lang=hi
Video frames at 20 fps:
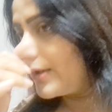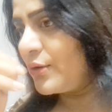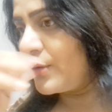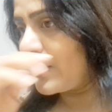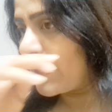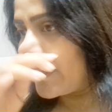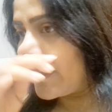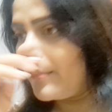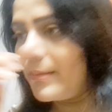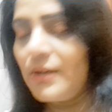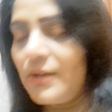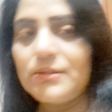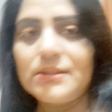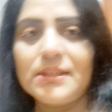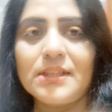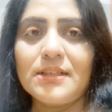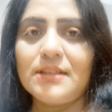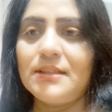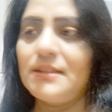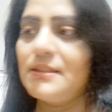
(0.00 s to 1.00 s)
किलो का डब्बा
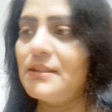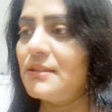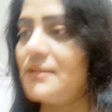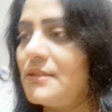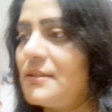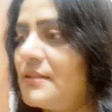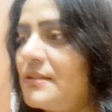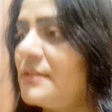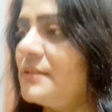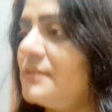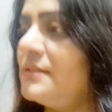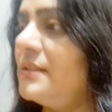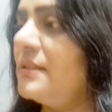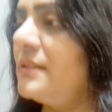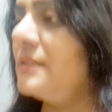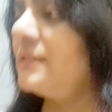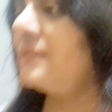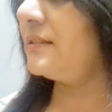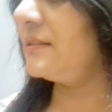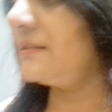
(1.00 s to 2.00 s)
होता ना ये
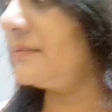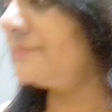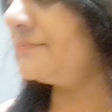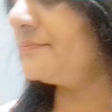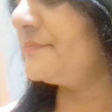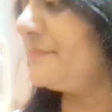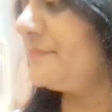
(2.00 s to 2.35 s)
देखिए